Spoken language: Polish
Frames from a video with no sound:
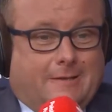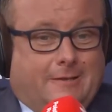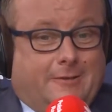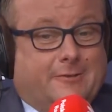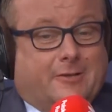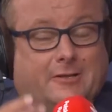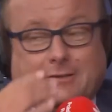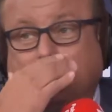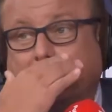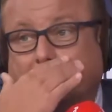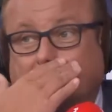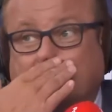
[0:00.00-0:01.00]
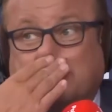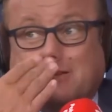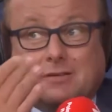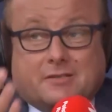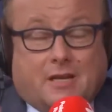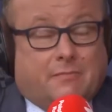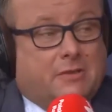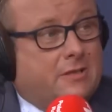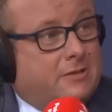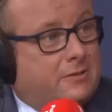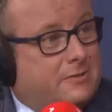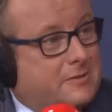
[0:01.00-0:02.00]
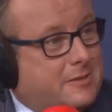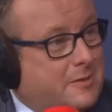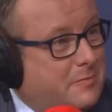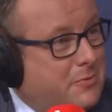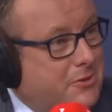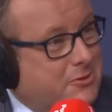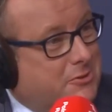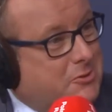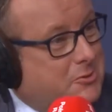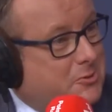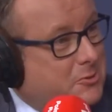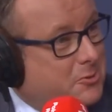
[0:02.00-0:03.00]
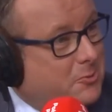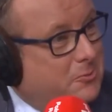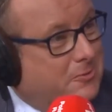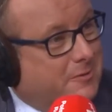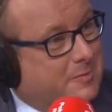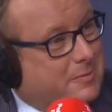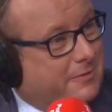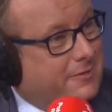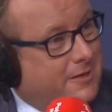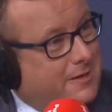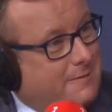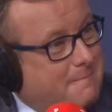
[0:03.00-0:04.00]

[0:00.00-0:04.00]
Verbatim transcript: internetu? No, sam internet to jest takie pojęcie też dosyć ogólne, prawda?